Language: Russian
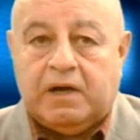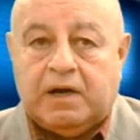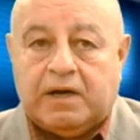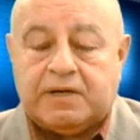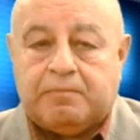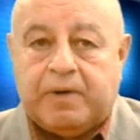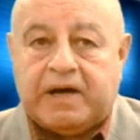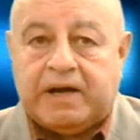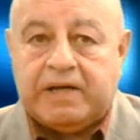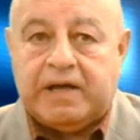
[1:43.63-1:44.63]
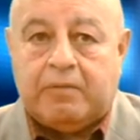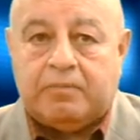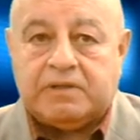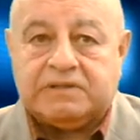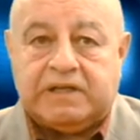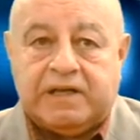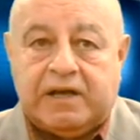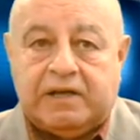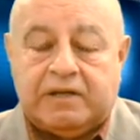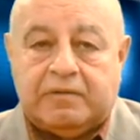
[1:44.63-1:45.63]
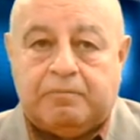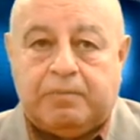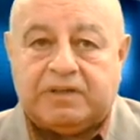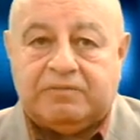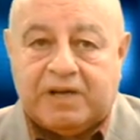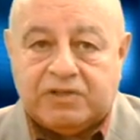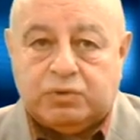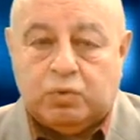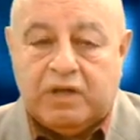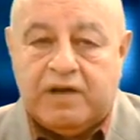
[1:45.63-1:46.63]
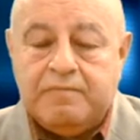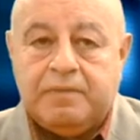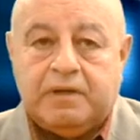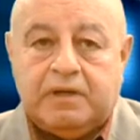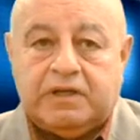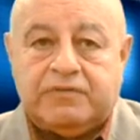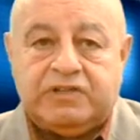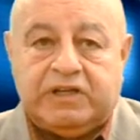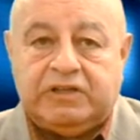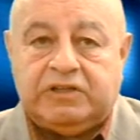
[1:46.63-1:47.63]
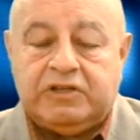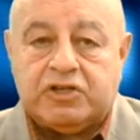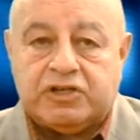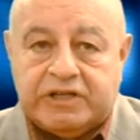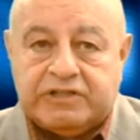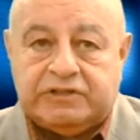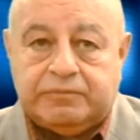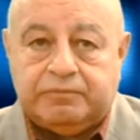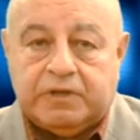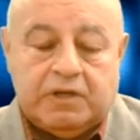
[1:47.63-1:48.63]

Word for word: А, по краям стояли по два стула и в середине шесть.